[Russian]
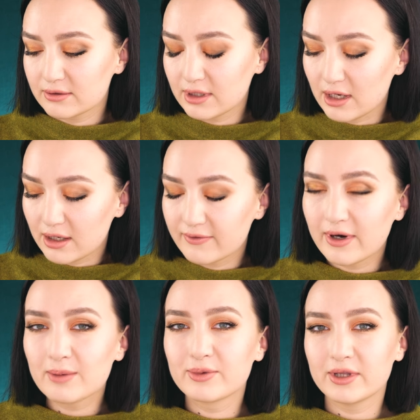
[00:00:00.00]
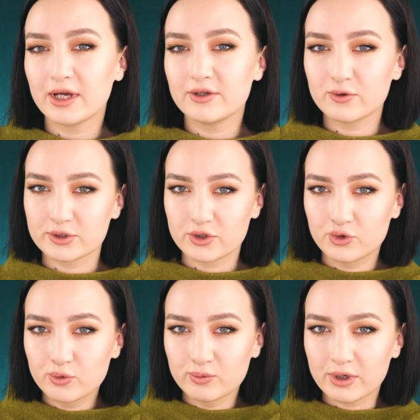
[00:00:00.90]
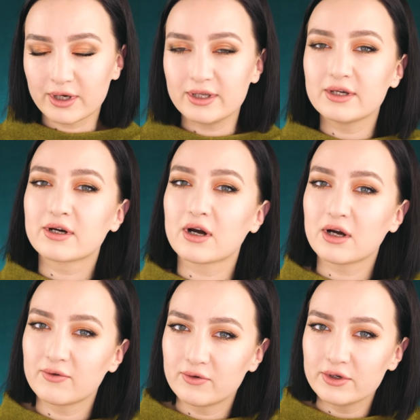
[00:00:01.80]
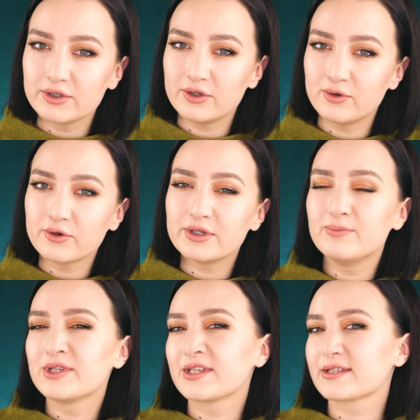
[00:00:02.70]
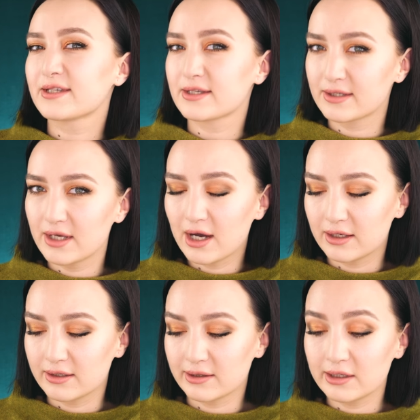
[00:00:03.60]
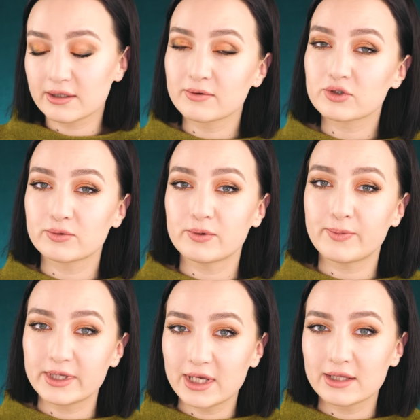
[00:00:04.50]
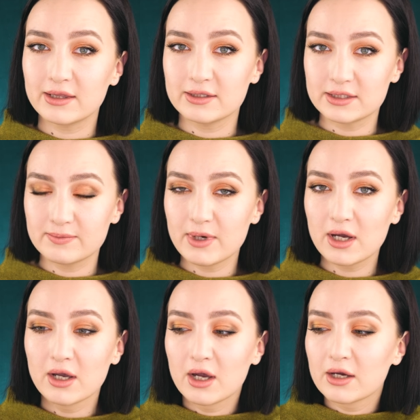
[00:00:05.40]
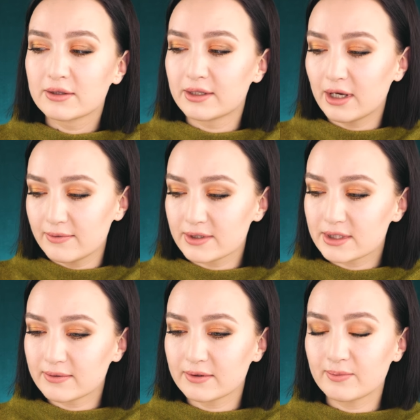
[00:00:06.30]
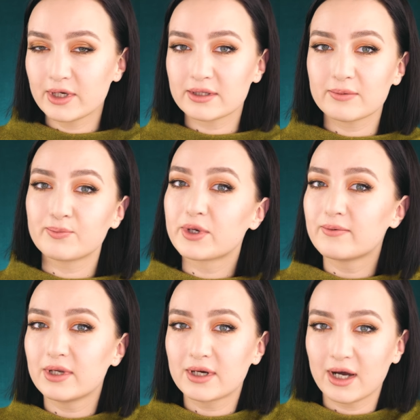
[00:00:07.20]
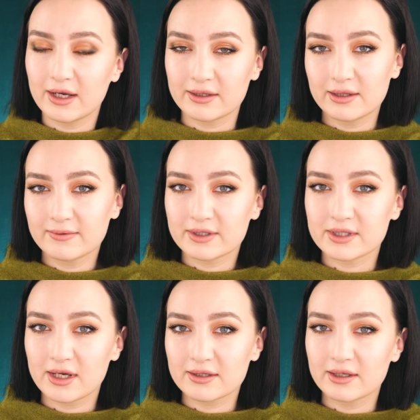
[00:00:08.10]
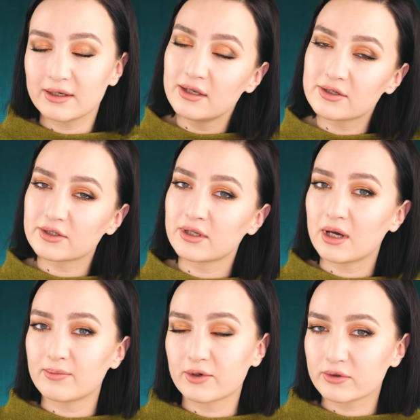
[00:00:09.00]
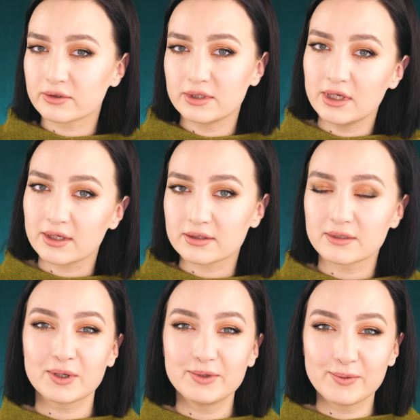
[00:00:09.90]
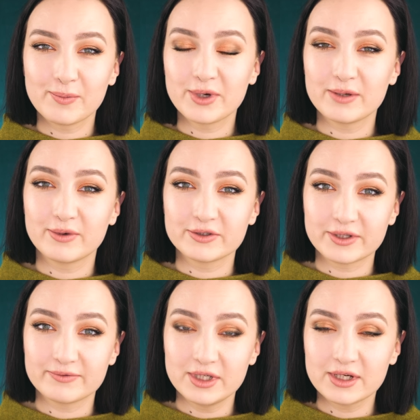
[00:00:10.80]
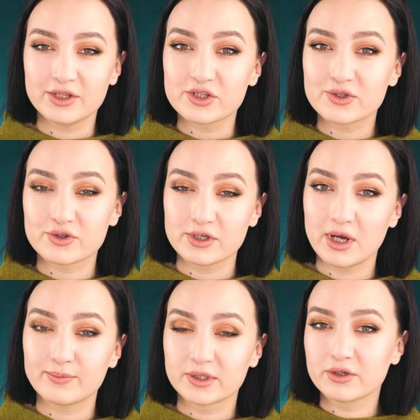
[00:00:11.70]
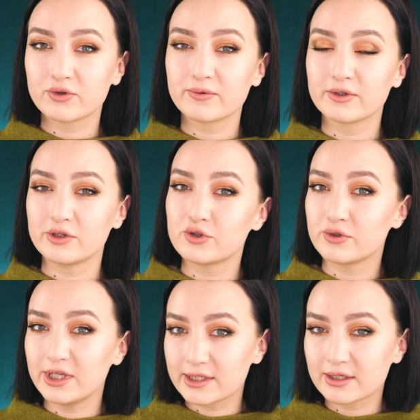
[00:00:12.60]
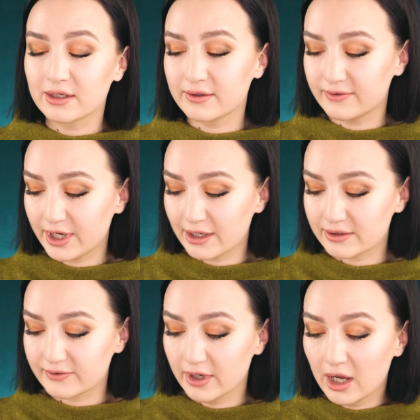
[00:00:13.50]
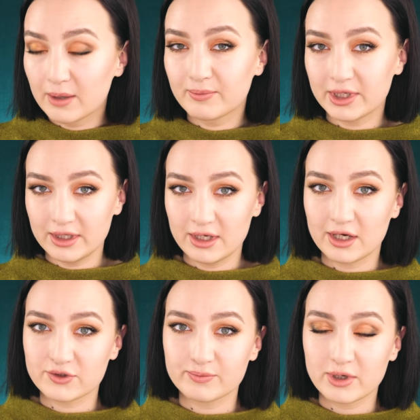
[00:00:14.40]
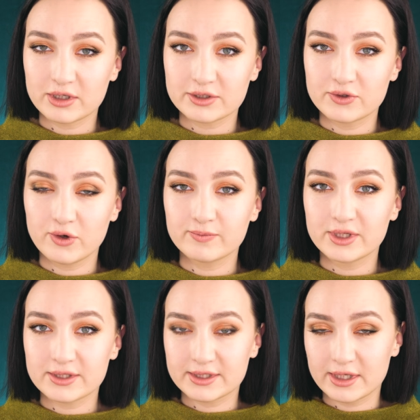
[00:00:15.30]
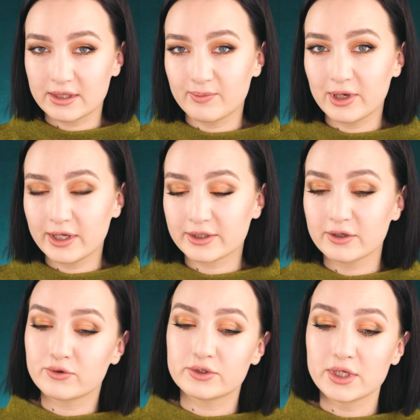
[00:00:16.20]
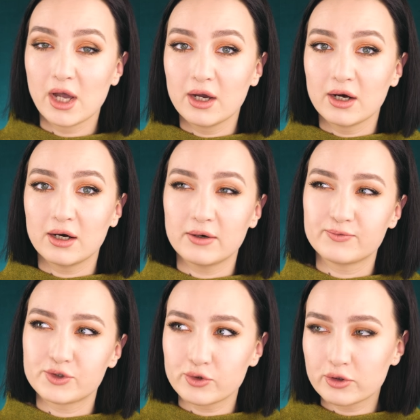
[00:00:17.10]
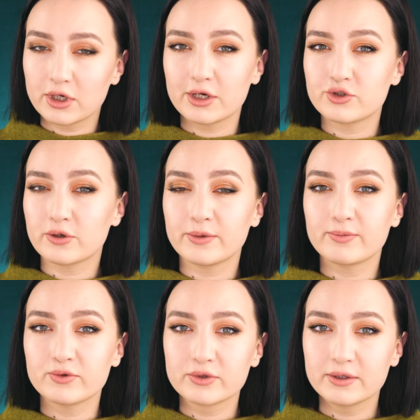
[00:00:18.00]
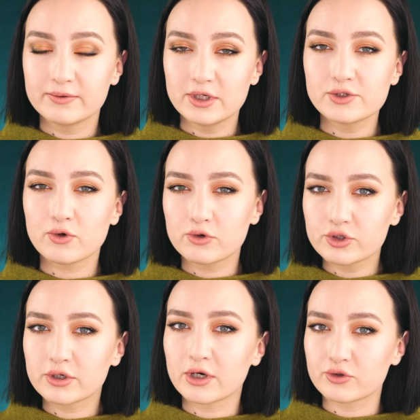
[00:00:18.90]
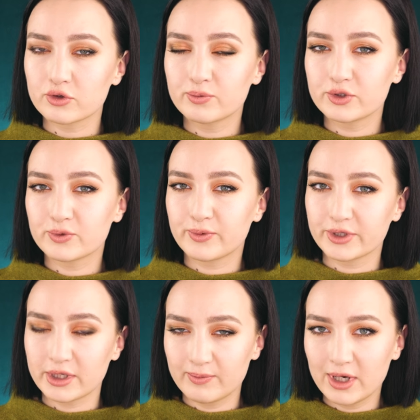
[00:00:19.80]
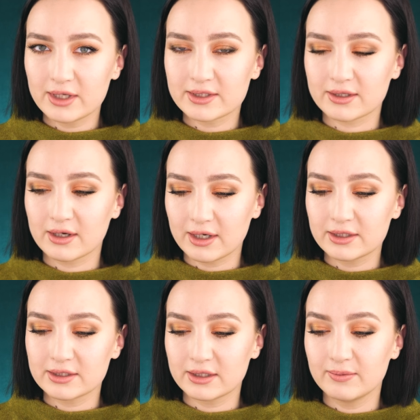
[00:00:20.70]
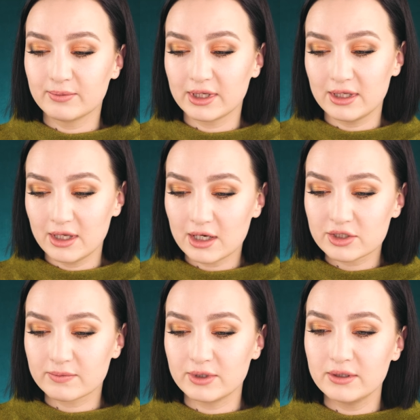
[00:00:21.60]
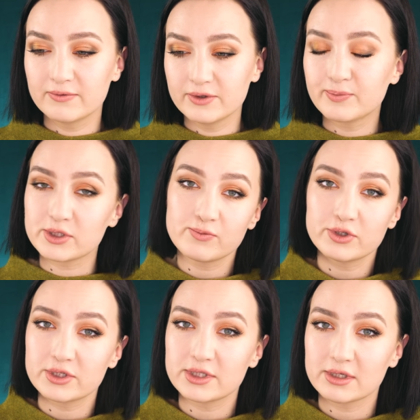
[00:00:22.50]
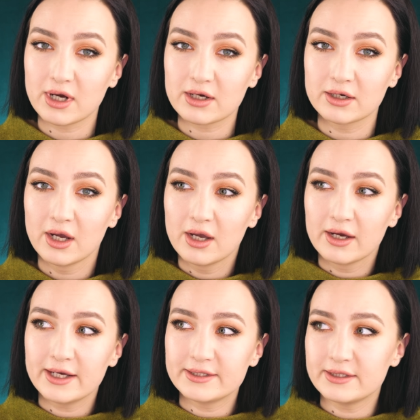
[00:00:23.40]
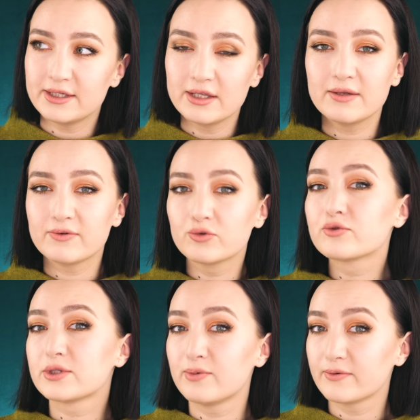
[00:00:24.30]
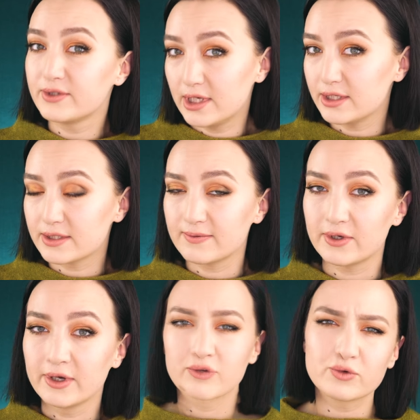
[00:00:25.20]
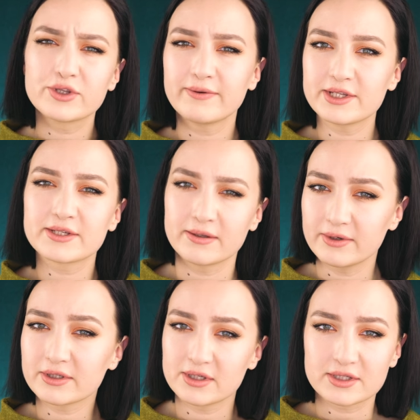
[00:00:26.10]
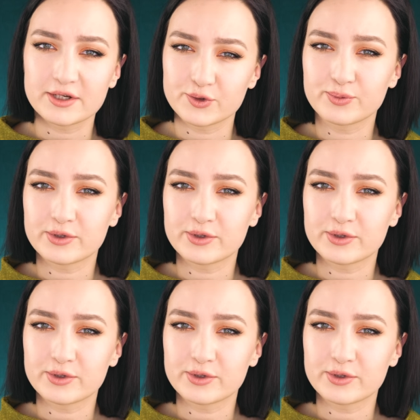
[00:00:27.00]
какова была ее задумка и каково ее именно создали, для того, чтобы понять для себя, нравится вам это, привлекает ли вас это или же наоборот нет. Помимо моей болтовни, конечно же, я подготовила еще несколько вариантов макияжа в макросъемке с этой палеткой, то есть а, все, о чем я буду говорить, очень хорошо будет подкрепляться как раз таким макияжем, и вы посмотрите, как эти тени ведут себя в действии. Ну и давайте, наверное, сразу